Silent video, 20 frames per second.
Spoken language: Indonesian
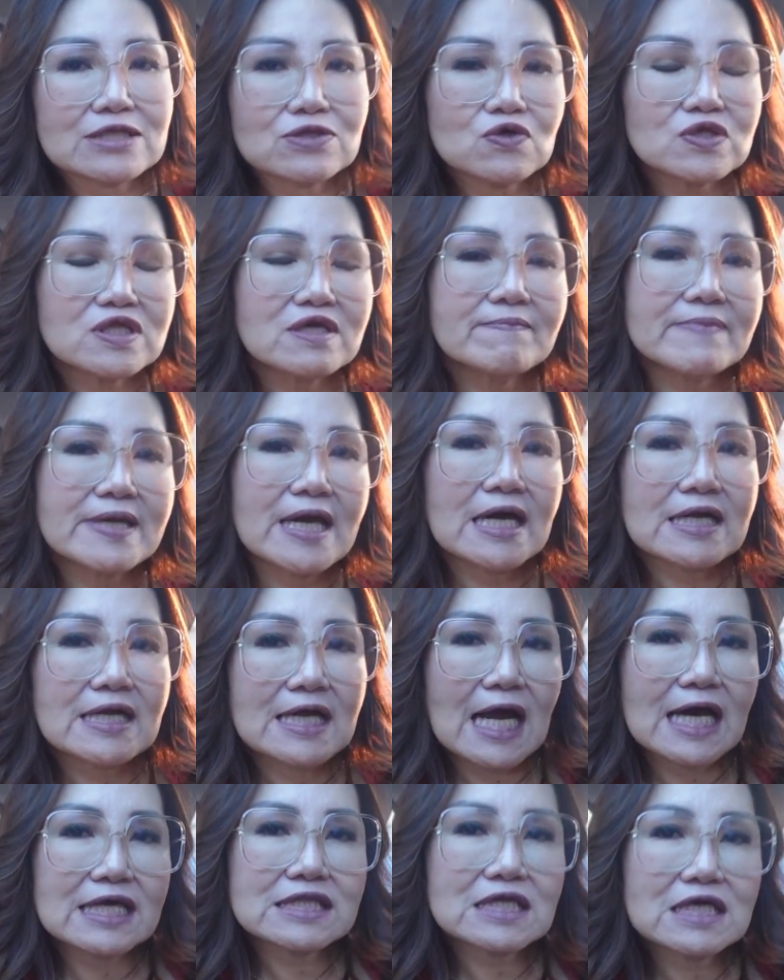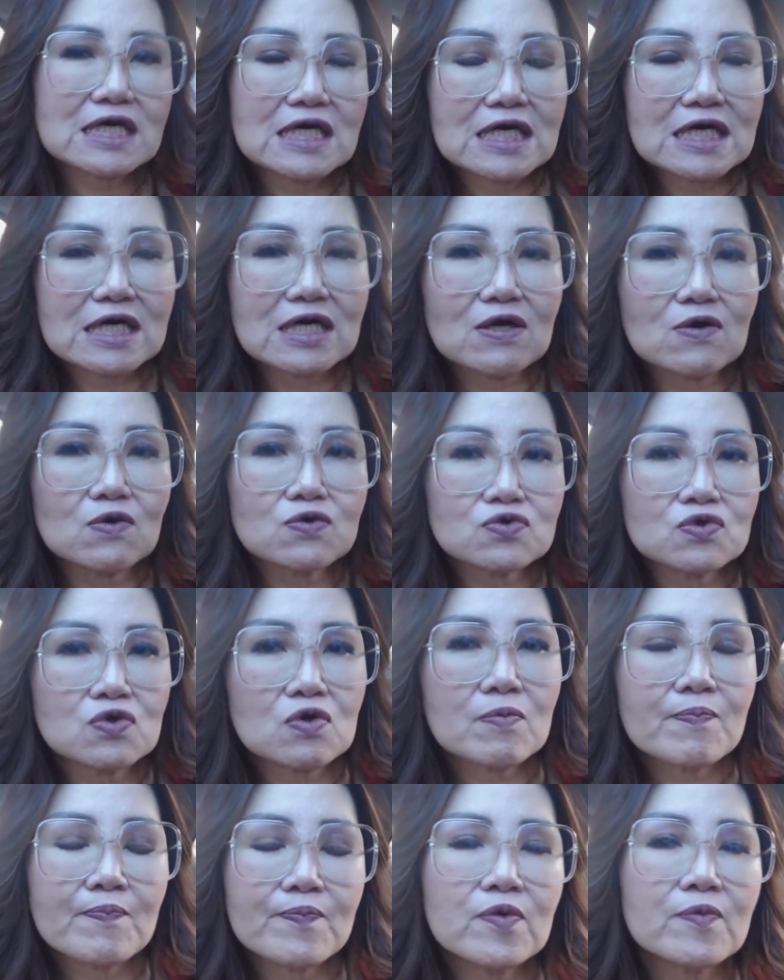itu dibiarkan uh,
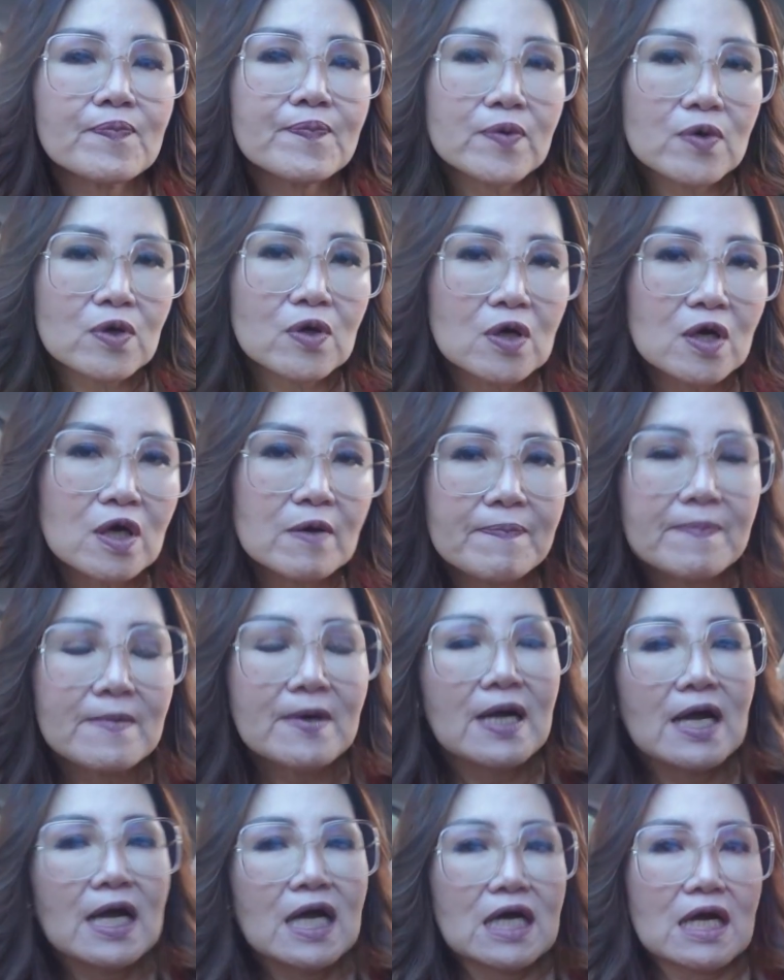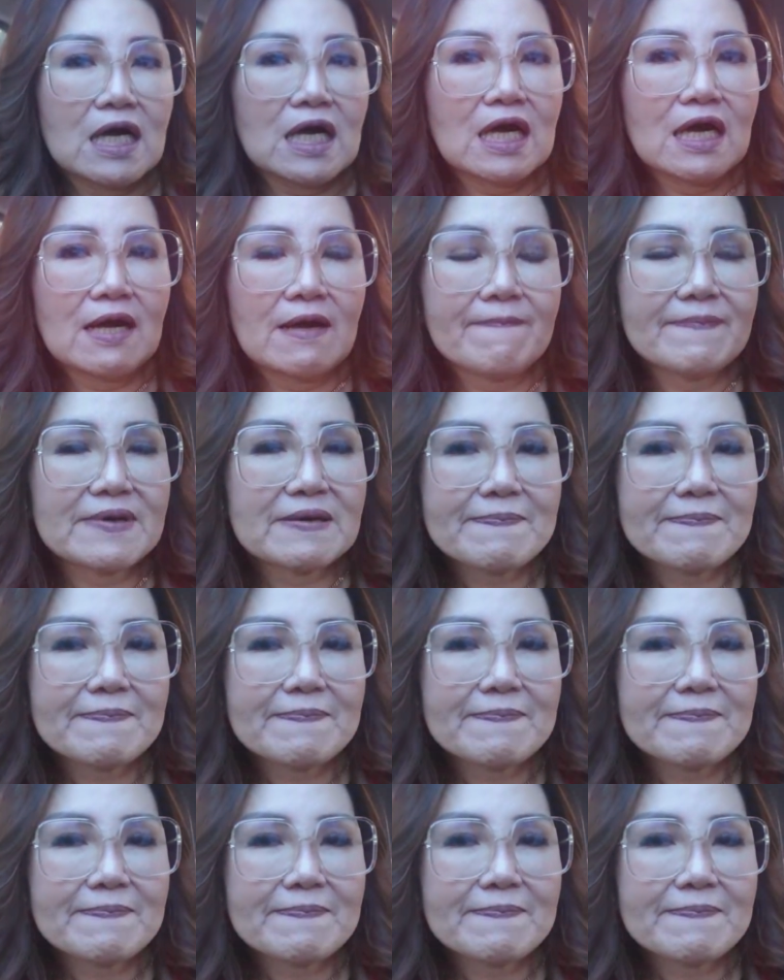untuk pupuk uh, eh,